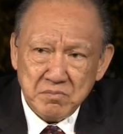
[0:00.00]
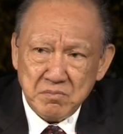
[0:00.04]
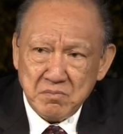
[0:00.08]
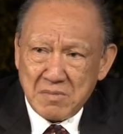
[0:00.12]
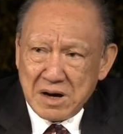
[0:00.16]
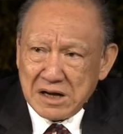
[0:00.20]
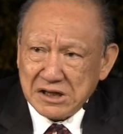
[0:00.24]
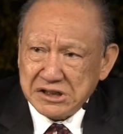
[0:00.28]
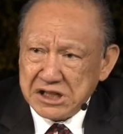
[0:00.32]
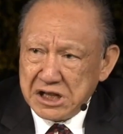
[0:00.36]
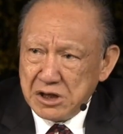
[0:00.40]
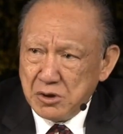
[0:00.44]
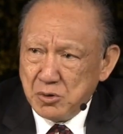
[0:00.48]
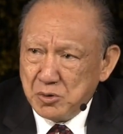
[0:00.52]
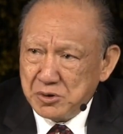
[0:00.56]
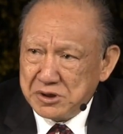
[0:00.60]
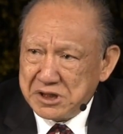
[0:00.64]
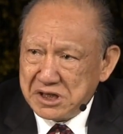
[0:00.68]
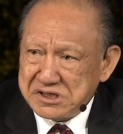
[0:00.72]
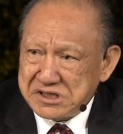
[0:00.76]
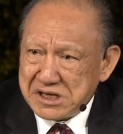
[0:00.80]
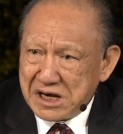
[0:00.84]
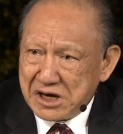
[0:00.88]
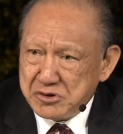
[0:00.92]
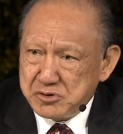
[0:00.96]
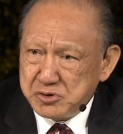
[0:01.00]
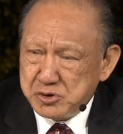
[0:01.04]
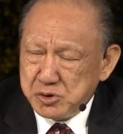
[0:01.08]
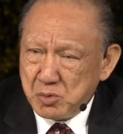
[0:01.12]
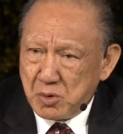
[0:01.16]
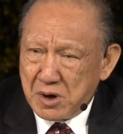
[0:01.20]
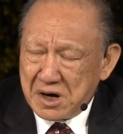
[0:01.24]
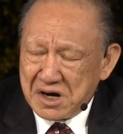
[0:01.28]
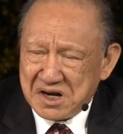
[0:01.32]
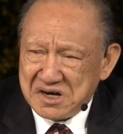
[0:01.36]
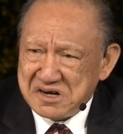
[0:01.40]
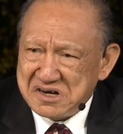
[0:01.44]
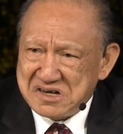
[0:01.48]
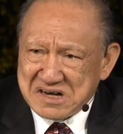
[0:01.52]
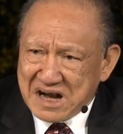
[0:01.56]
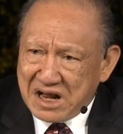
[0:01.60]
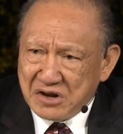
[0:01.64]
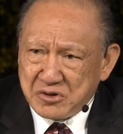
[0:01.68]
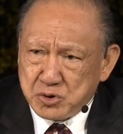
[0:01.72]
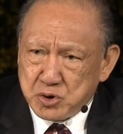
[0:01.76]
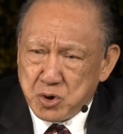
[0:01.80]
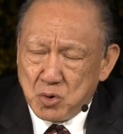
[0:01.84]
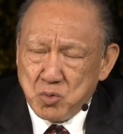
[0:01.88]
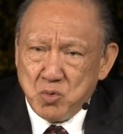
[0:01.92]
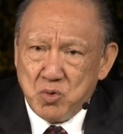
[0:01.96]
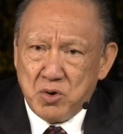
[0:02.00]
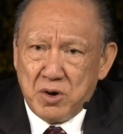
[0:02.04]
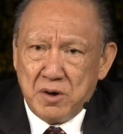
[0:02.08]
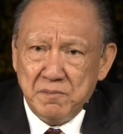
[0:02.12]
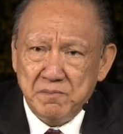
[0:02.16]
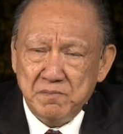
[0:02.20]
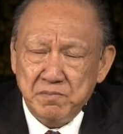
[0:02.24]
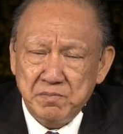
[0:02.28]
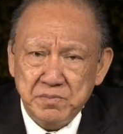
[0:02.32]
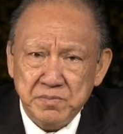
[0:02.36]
马丁路德讲一句话很感动我：，